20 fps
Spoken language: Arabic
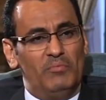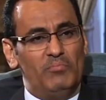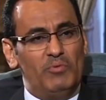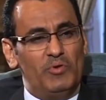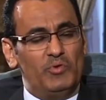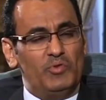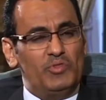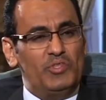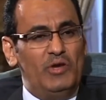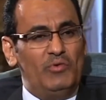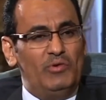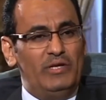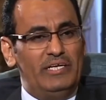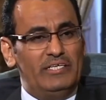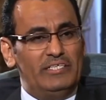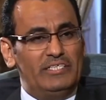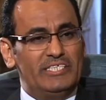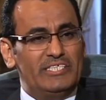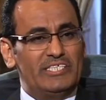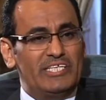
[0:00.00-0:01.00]
طلال نظرته
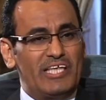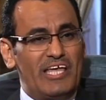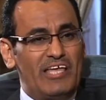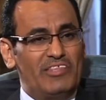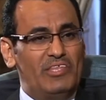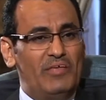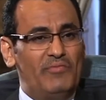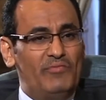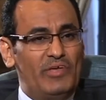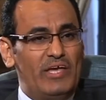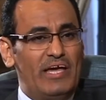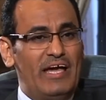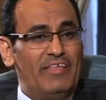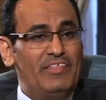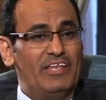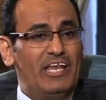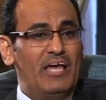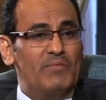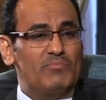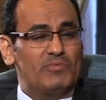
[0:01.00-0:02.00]
بانه الدوله
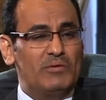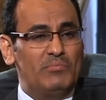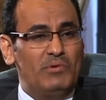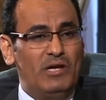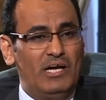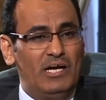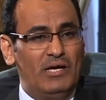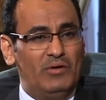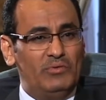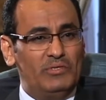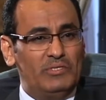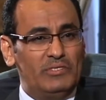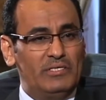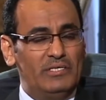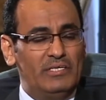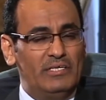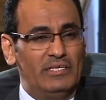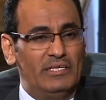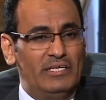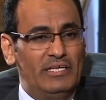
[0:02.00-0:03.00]
التي تتقدم في هذه
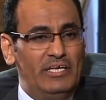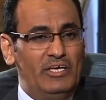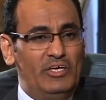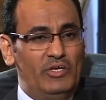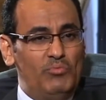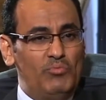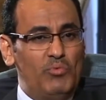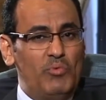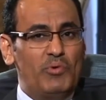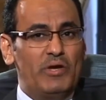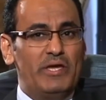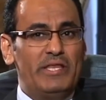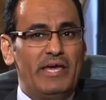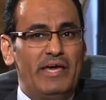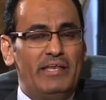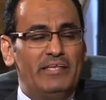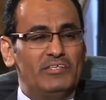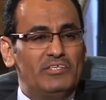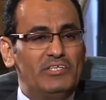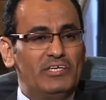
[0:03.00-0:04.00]
الخمسه محاور
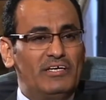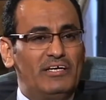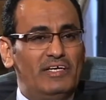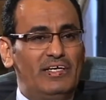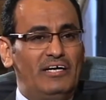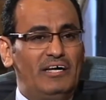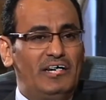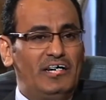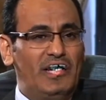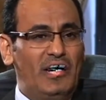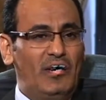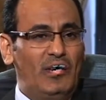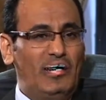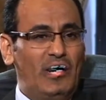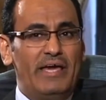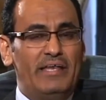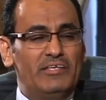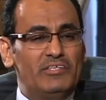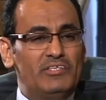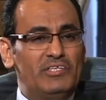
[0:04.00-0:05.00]
ممكنها
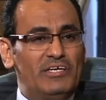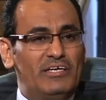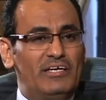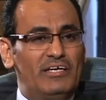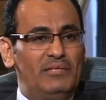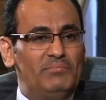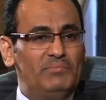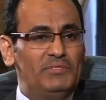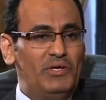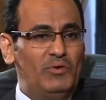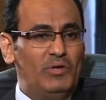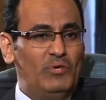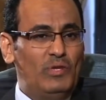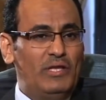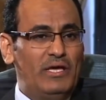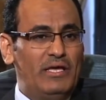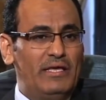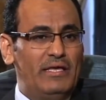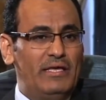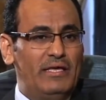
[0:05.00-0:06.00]
الانتقال من دوله
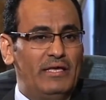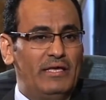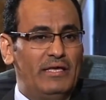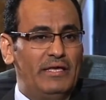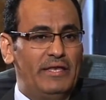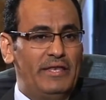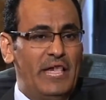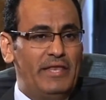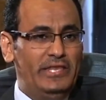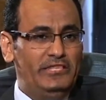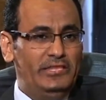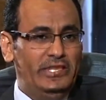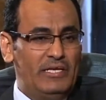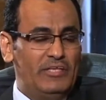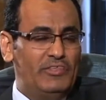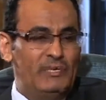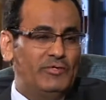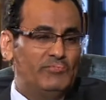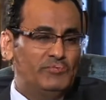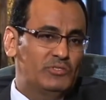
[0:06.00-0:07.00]
ناميه الى
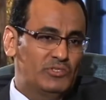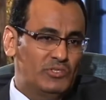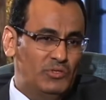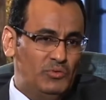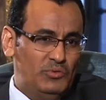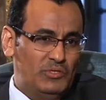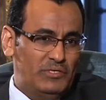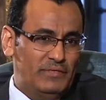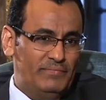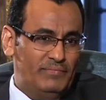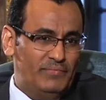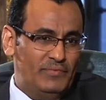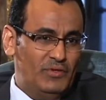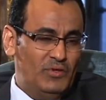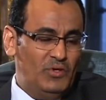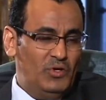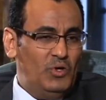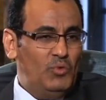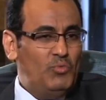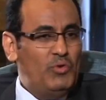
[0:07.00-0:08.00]
دوله متطوره
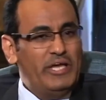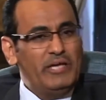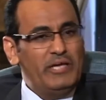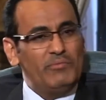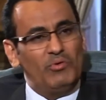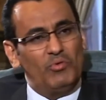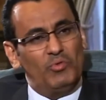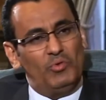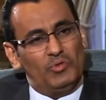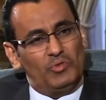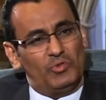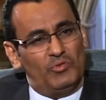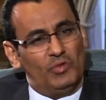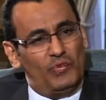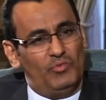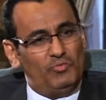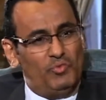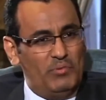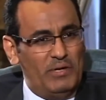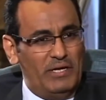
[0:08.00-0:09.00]
وهي موضوع
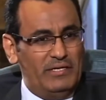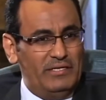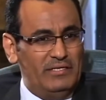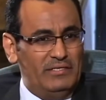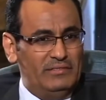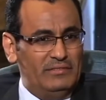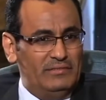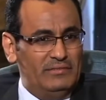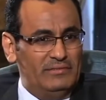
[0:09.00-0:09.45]
الطفوله المبكره